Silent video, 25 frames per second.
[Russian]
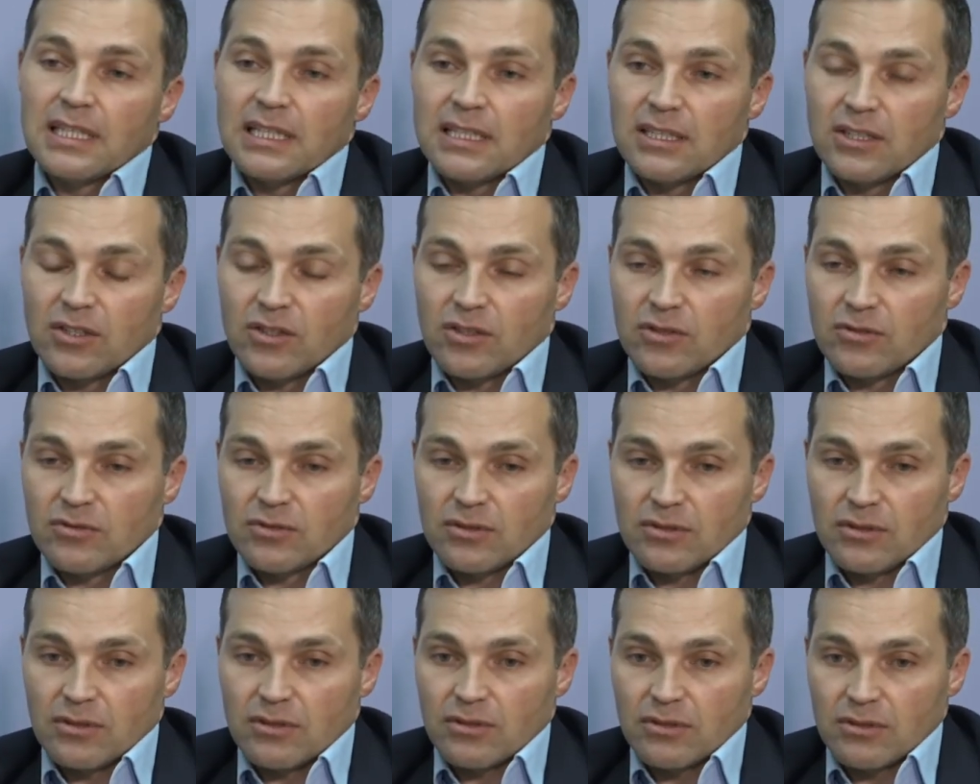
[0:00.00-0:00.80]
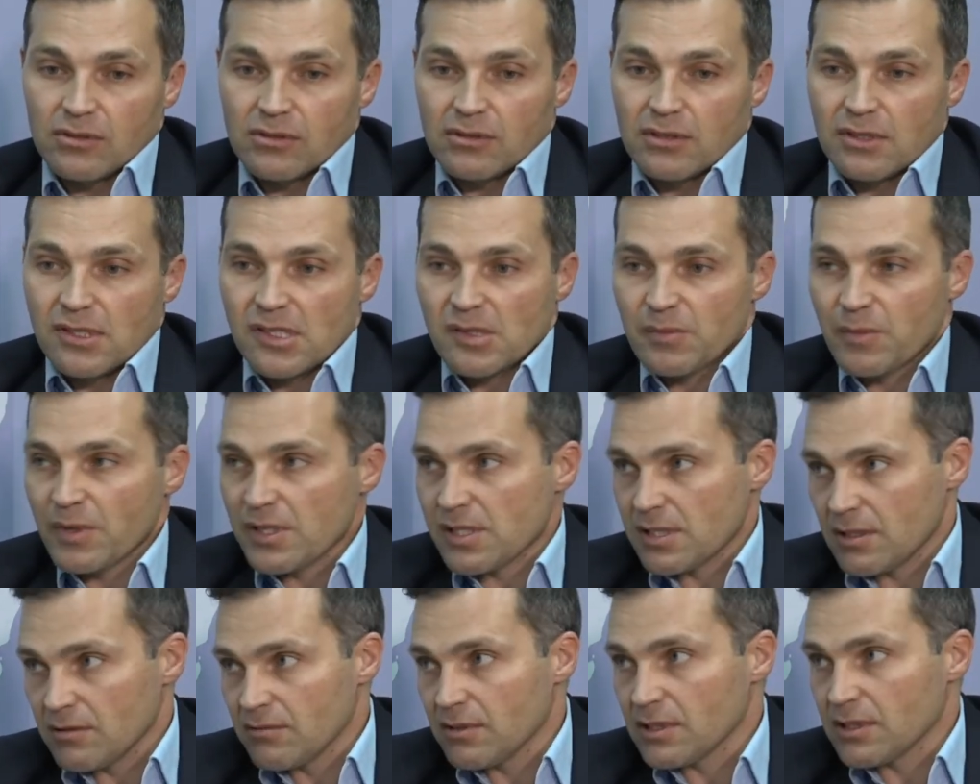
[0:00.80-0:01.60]
ну вот, но
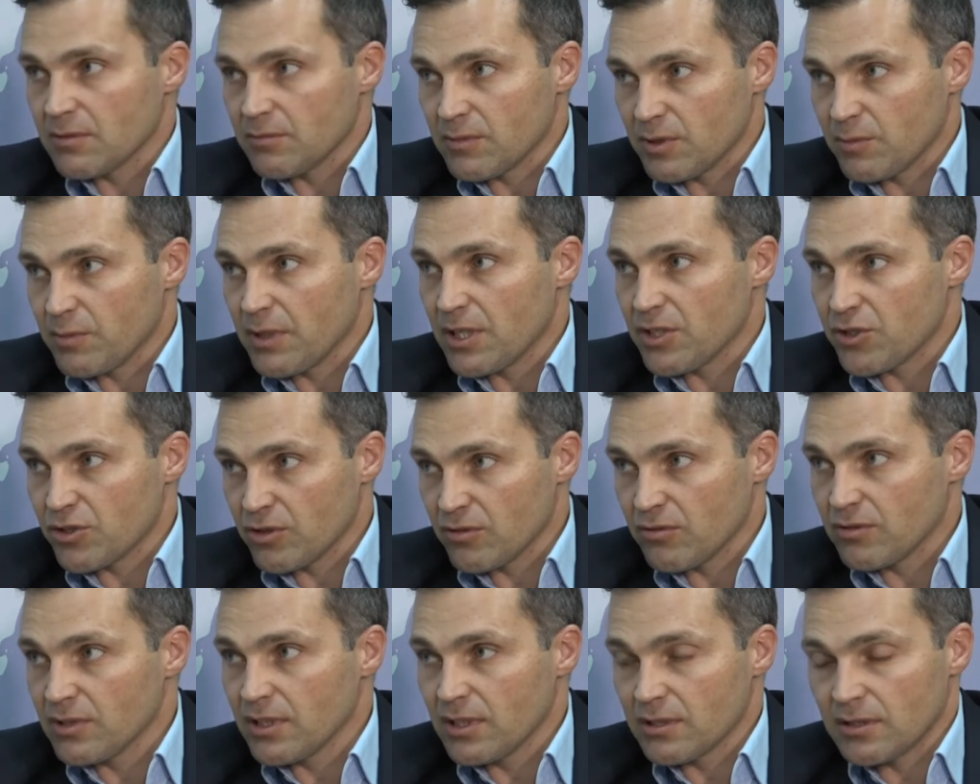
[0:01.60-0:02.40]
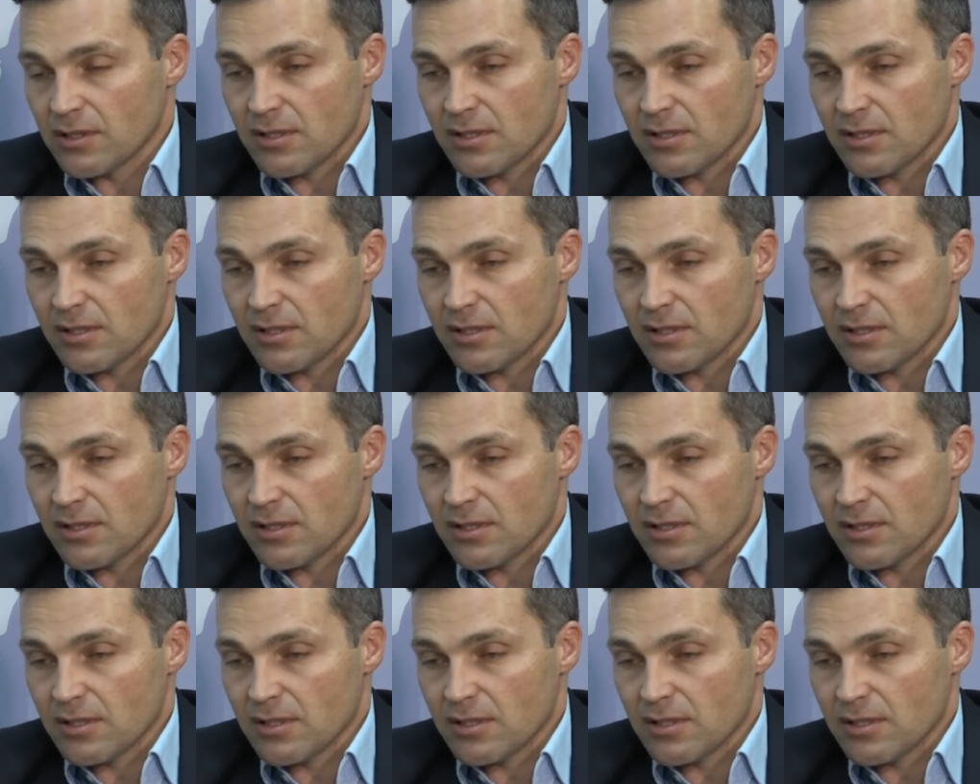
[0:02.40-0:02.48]
смысла в этом-то большого нет,